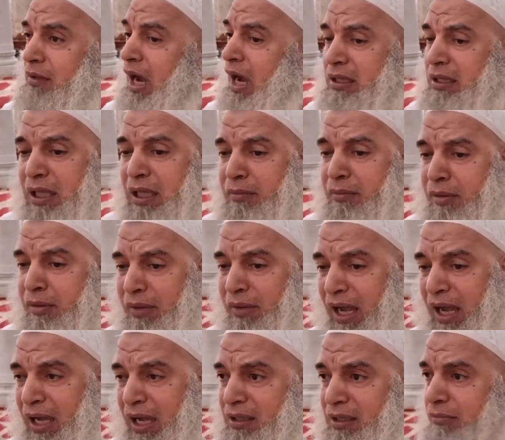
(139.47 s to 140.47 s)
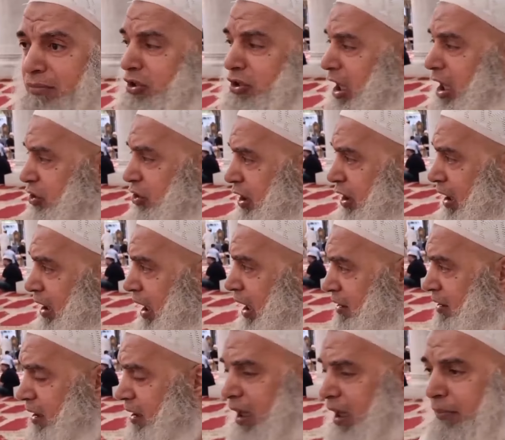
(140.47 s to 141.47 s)
أكثر من مئات مش
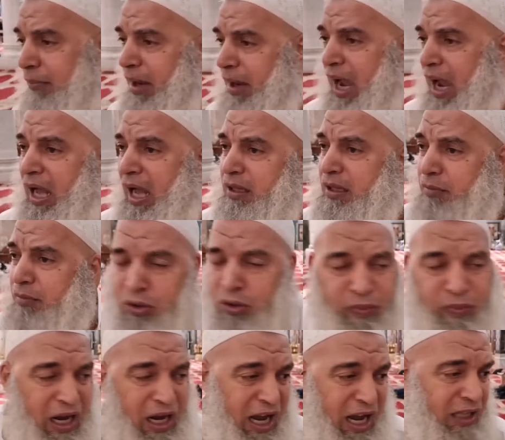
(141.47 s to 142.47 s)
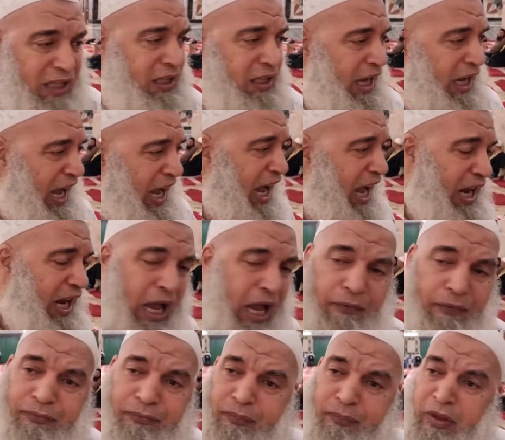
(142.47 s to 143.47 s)
عشرات مئات مش مئات
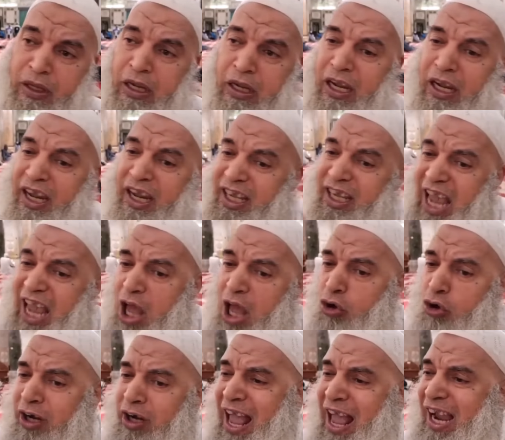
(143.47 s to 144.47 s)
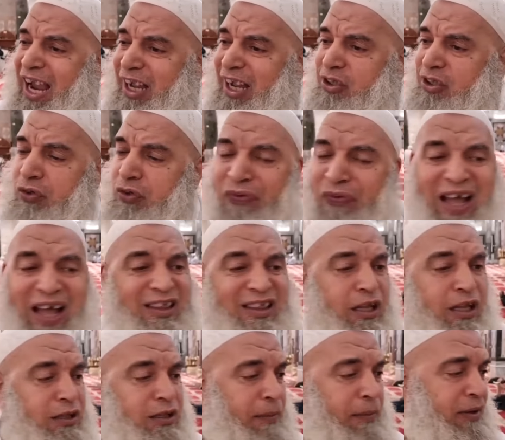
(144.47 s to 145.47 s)
آلاف إن كان هناك صفات
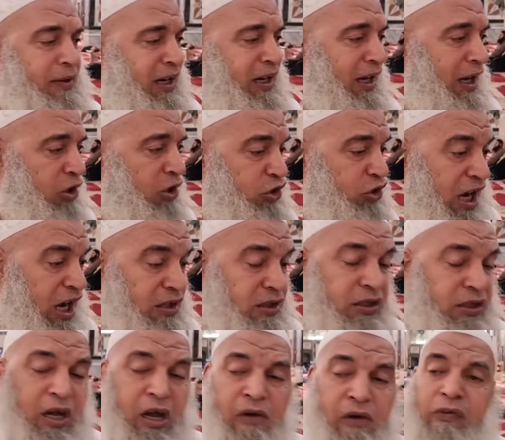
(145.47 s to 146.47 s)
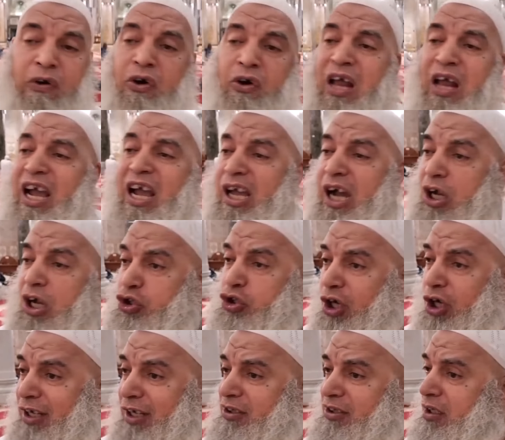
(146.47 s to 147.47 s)
تنطبق على شخص فهناك
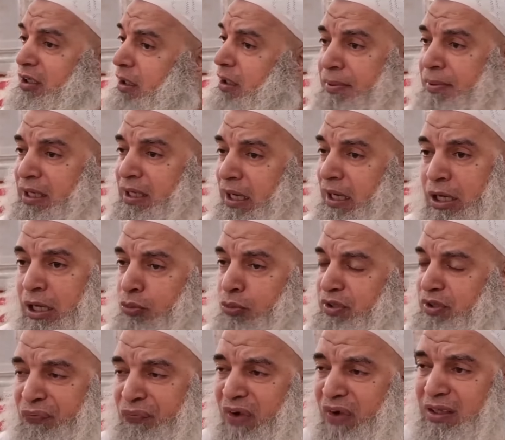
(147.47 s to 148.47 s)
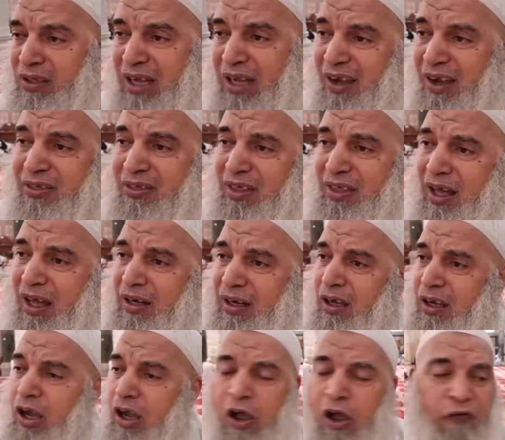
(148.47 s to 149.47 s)
أشخاص تنطبق عليهم صفات أكثر
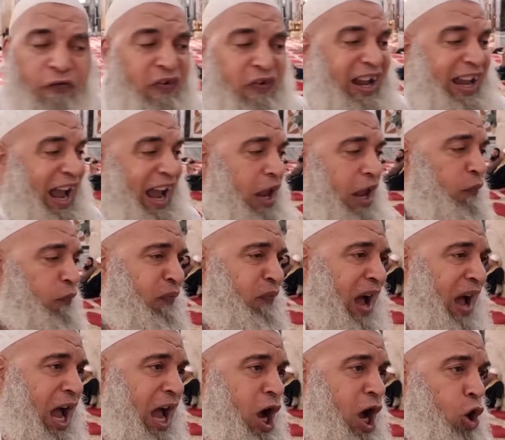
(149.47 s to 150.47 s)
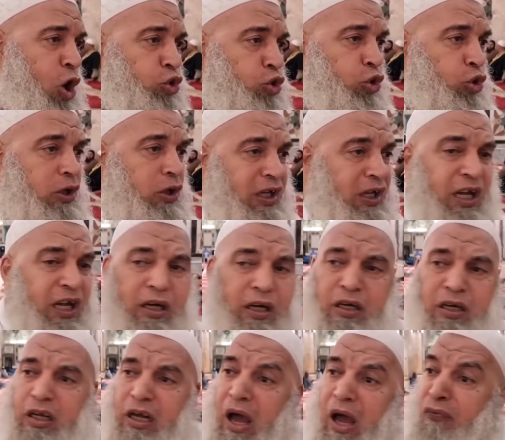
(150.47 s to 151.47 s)
فكيف
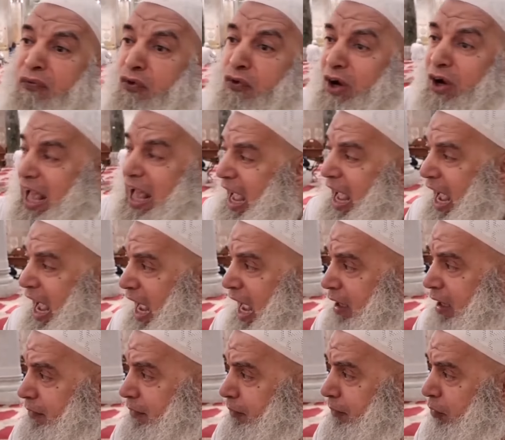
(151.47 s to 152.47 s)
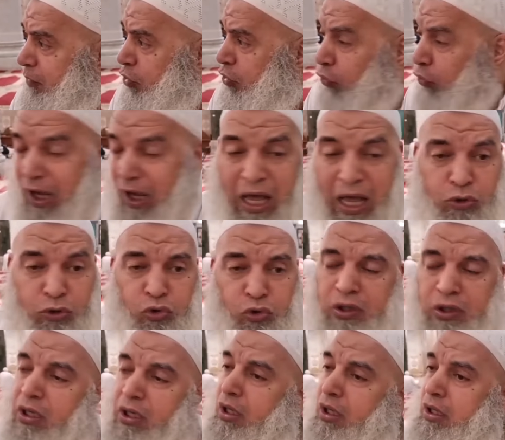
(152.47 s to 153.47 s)
تقر لفلان ولا
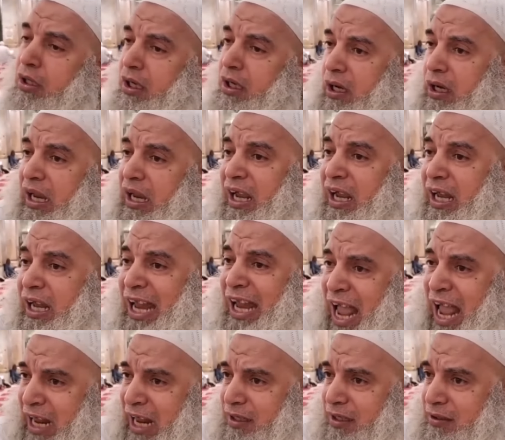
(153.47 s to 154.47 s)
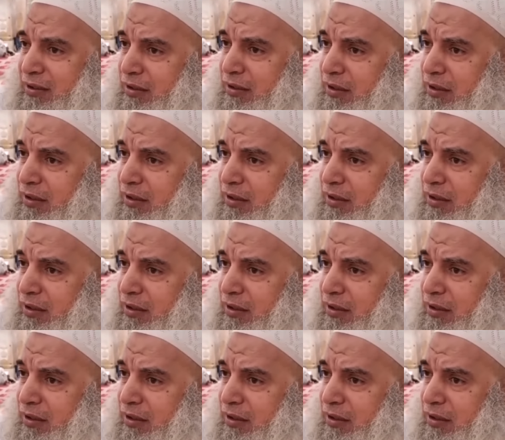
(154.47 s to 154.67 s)
تقر لعلان